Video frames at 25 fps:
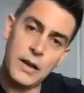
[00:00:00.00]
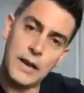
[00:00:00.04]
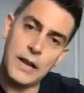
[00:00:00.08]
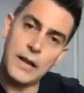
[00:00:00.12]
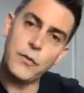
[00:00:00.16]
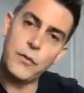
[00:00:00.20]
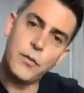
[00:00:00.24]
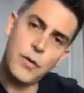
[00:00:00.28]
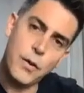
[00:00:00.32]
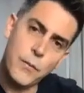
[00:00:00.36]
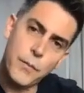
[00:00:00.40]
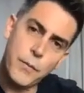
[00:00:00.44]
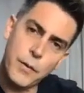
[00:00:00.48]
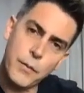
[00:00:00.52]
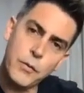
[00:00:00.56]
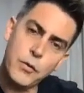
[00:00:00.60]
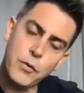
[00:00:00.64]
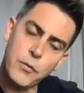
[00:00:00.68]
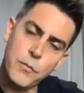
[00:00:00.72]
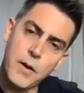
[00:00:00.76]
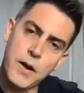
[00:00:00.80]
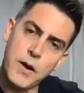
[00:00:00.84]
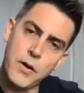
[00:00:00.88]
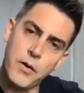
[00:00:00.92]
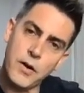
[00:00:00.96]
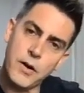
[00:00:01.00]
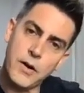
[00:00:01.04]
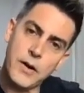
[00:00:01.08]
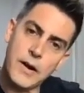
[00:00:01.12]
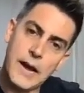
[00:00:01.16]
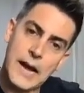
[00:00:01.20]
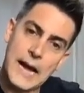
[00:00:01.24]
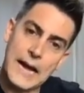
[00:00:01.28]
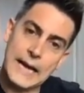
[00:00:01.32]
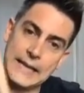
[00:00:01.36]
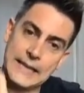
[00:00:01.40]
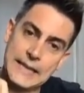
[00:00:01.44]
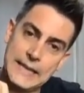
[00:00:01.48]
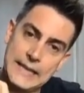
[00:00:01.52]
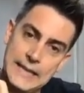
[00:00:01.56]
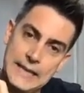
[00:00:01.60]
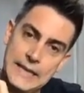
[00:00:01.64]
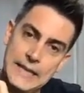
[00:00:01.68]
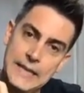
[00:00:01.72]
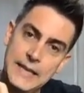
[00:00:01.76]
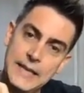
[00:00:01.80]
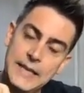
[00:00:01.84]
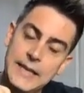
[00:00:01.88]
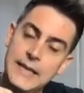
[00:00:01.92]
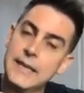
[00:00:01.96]
lá no campo harmônico maior.
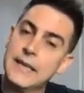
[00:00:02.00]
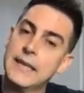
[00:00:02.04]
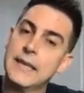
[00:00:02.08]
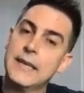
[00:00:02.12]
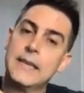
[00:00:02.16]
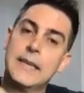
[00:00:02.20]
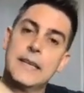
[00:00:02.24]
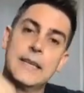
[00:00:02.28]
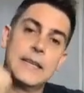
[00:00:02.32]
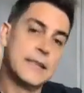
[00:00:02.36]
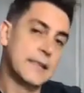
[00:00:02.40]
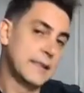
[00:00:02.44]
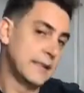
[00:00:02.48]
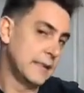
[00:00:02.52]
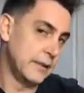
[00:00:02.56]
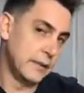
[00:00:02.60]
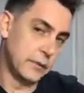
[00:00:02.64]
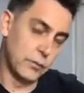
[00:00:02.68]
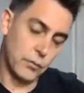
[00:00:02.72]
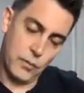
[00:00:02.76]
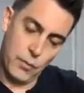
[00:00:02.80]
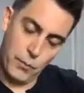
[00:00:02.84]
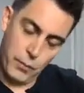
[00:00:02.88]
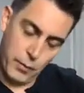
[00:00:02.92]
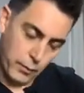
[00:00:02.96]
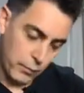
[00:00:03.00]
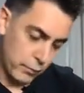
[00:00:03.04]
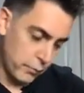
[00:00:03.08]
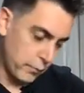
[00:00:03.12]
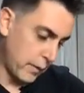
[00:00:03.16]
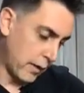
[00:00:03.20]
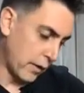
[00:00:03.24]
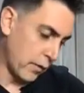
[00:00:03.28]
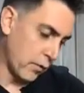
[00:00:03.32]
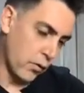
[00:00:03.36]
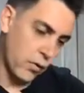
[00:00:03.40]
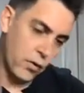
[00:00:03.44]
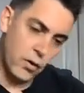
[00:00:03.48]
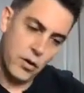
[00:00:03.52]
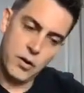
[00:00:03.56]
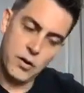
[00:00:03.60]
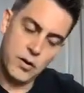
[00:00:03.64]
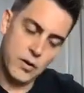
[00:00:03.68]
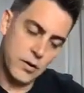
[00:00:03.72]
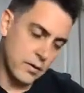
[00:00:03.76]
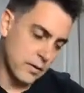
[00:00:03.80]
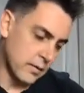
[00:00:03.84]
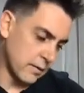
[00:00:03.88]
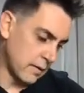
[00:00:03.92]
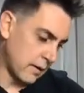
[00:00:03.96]
Aqui e no campo harmônico
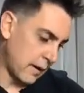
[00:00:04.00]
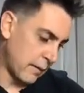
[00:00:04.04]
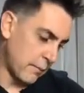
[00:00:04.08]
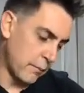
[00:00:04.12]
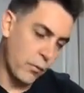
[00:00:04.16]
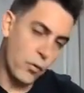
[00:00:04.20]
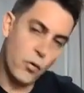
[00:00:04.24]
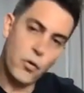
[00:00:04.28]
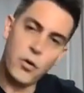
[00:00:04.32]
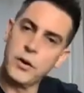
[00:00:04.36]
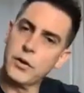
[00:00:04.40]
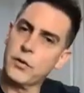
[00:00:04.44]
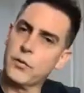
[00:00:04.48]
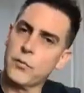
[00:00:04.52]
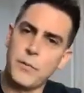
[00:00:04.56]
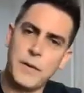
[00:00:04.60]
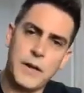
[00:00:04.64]
menor, harmônico,